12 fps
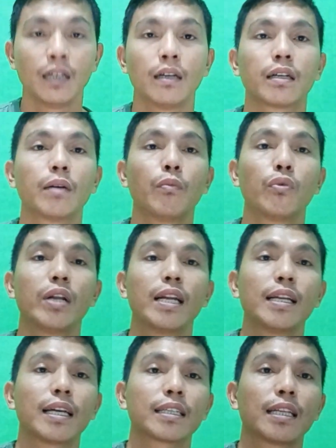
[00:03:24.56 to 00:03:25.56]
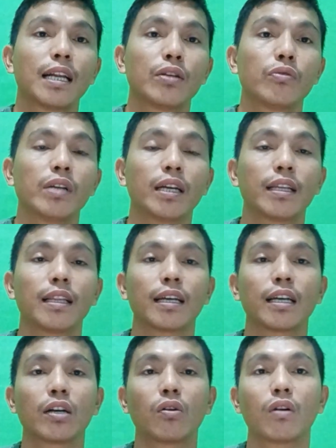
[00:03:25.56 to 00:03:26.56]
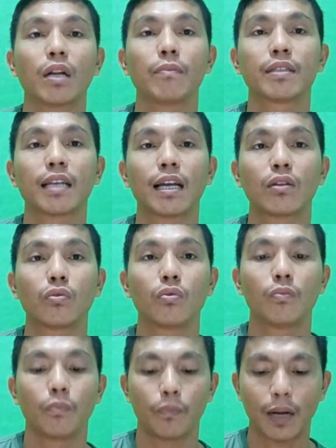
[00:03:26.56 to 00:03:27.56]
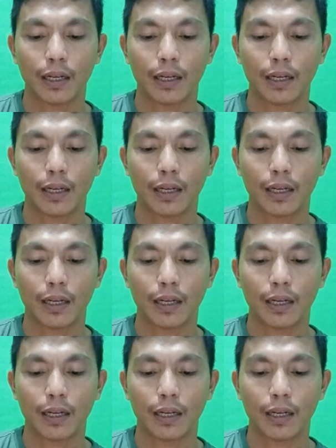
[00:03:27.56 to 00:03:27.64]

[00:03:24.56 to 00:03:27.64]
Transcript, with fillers: Kemudian yang selanjutnya kita ke Korem 142.